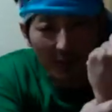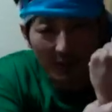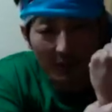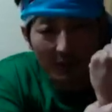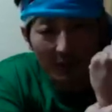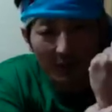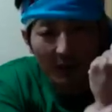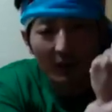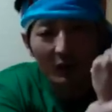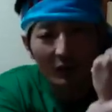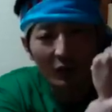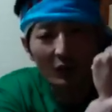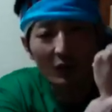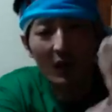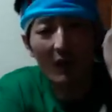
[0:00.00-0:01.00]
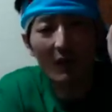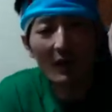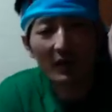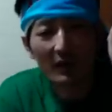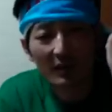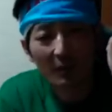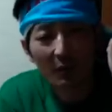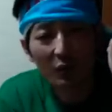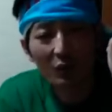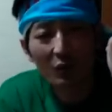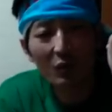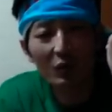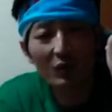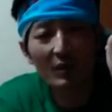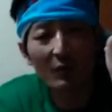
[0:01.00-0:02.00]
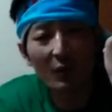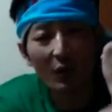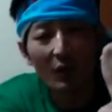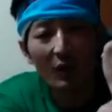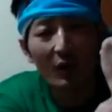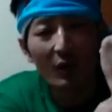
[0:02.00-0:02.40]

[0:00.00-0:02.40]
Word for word: す。そうすると皮がですね、戻ろうとしても、